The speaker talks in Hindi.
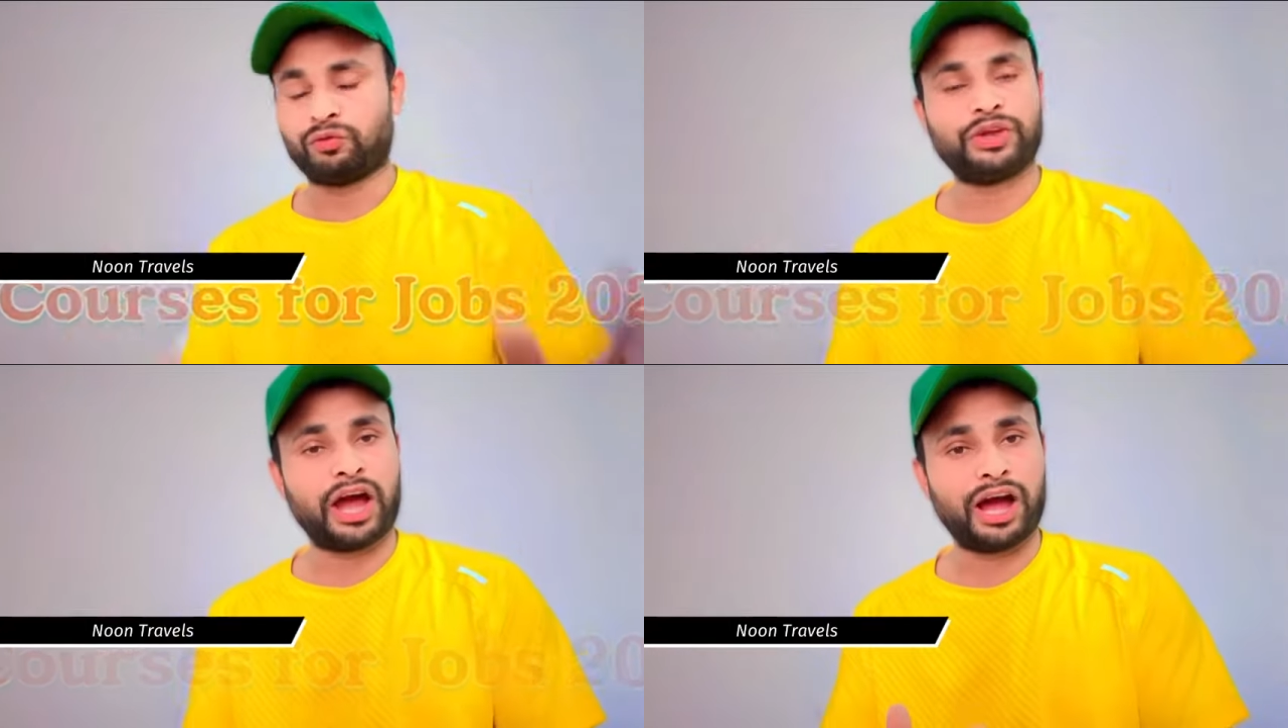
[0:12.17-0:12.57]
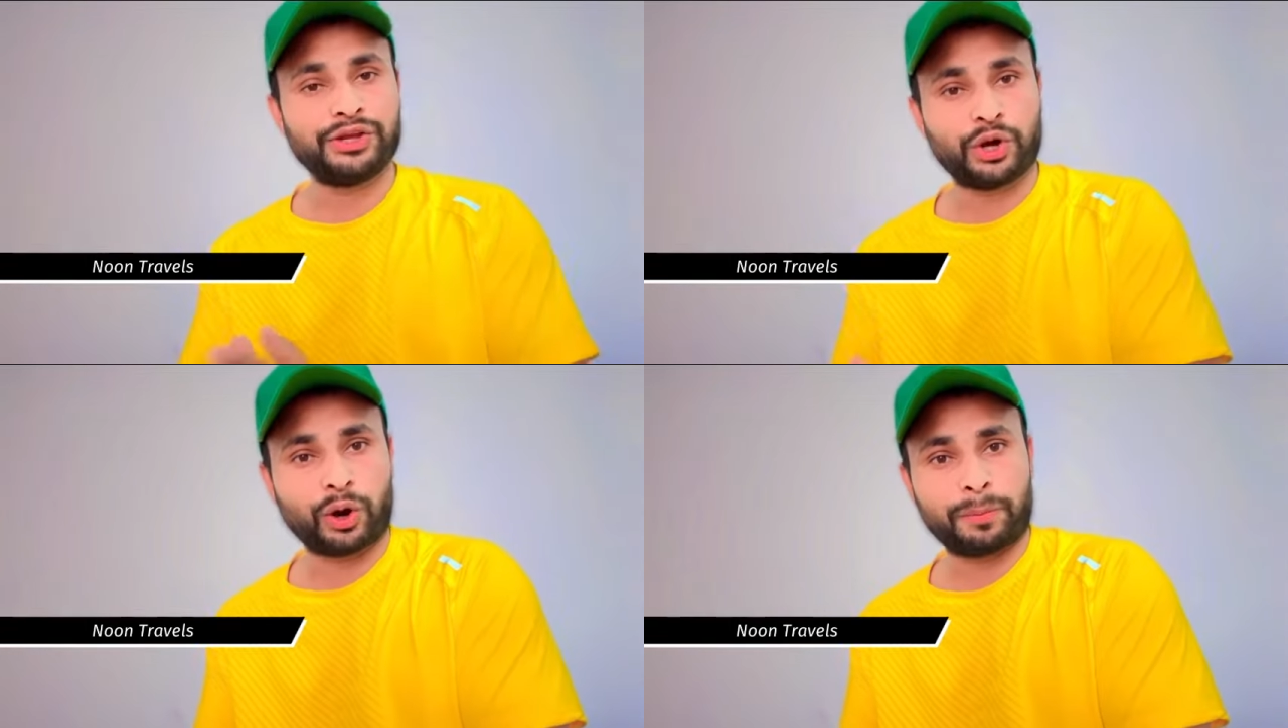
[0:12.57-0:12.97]
यहाँ
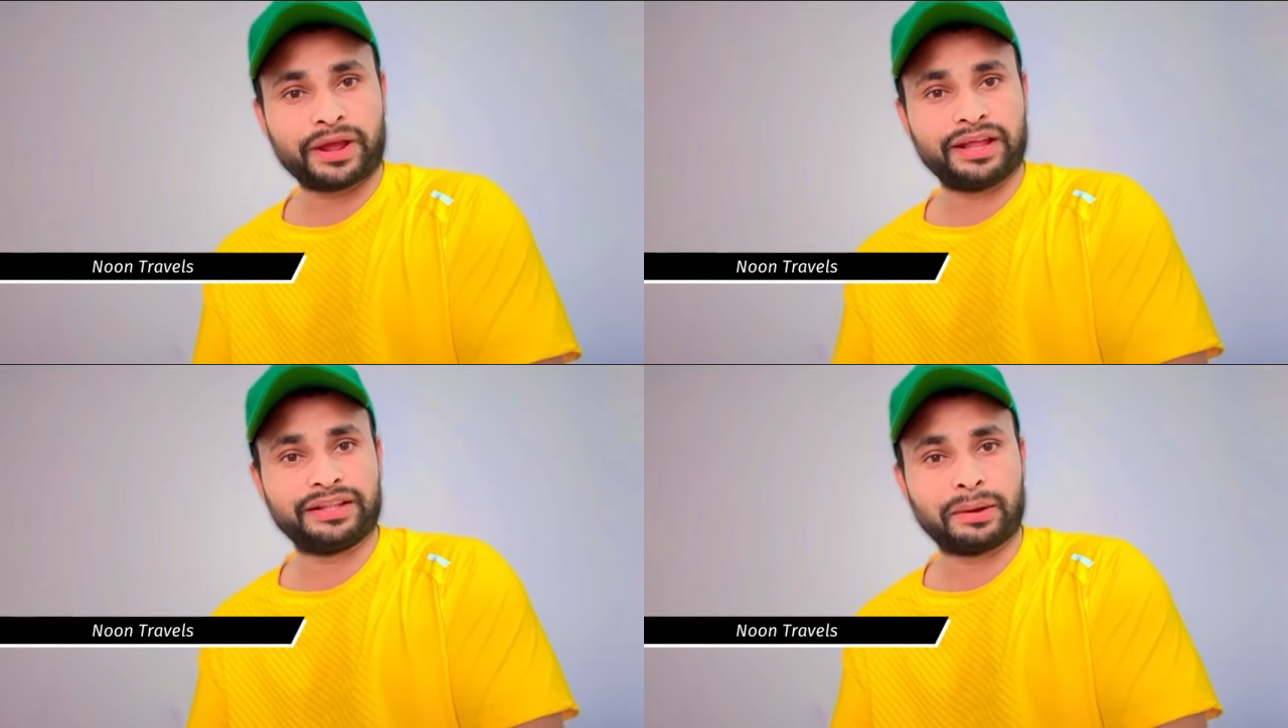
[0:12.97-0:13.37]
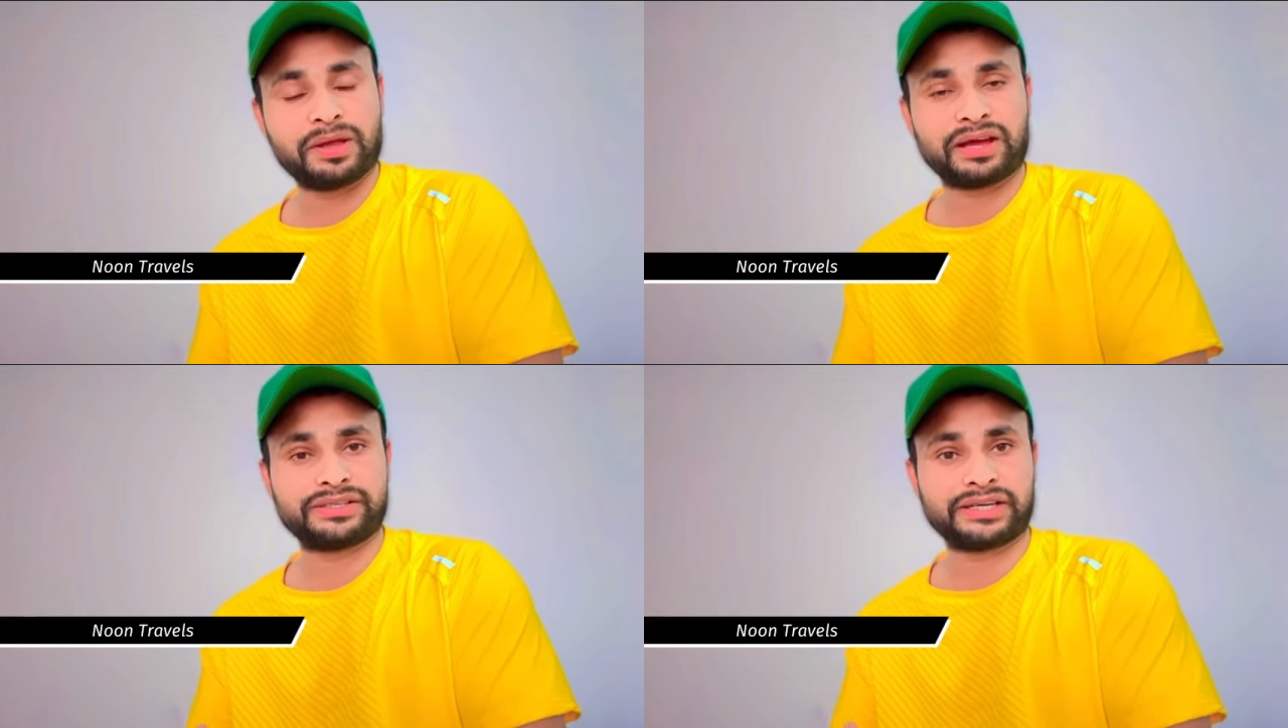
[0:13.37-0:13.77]
यूरोप के अंदर भी
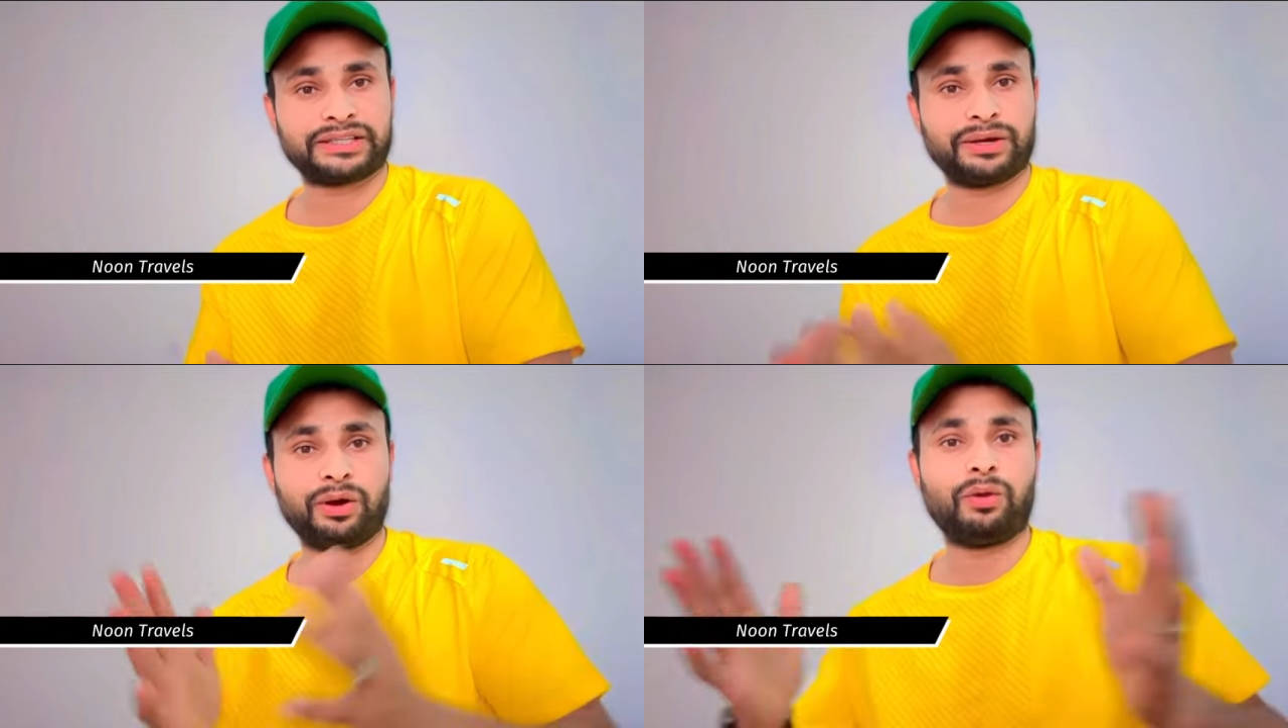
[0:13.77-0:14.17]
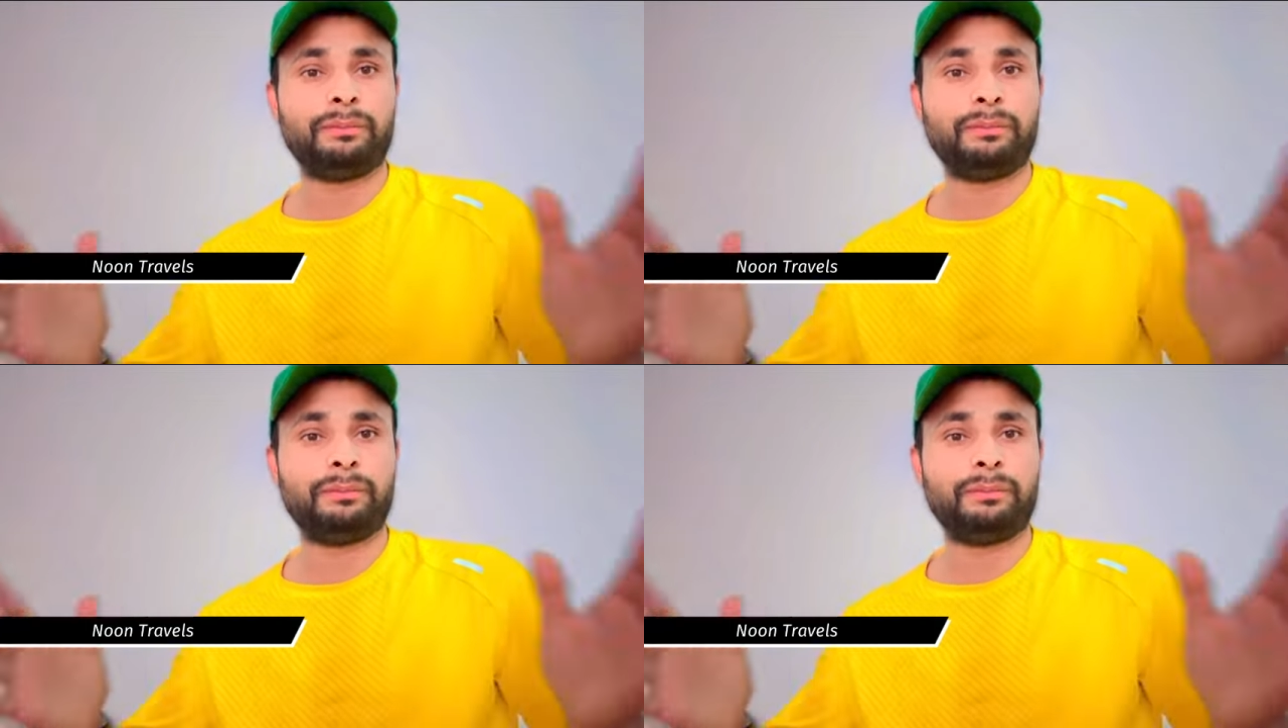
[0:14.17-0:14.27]
कर सकते हो